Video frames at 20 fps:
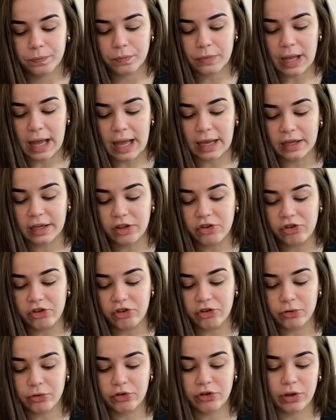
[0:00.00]
Aqui
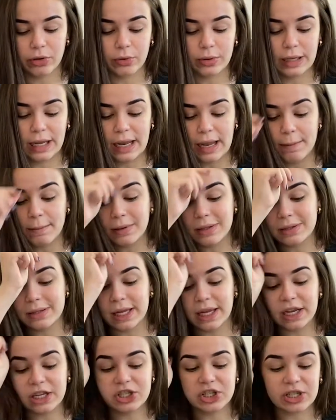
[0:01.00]
diz que o cheiro dele é
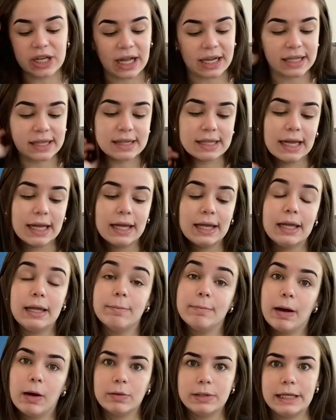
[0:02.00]
manteiga de carité e
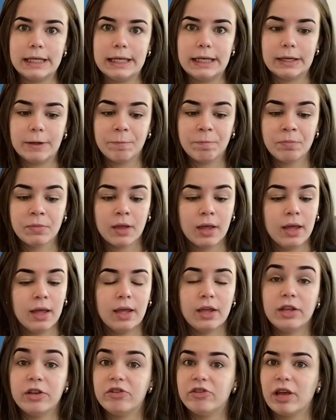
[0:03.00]
baunilha.
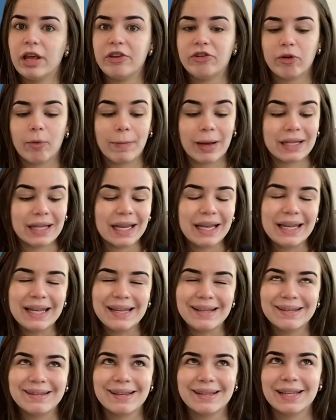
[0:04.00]
Gente, é uma
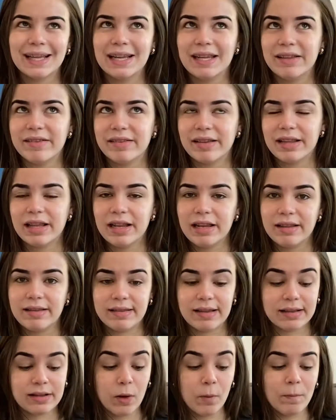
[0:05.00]
delícia, delícia,
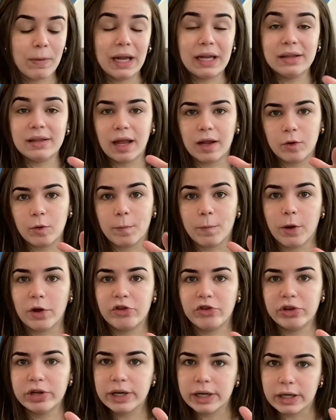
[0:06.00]
delícia. Também tem do
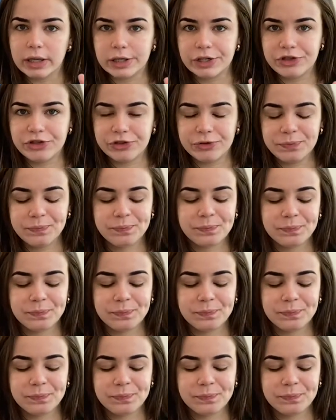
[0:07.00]
pote grande.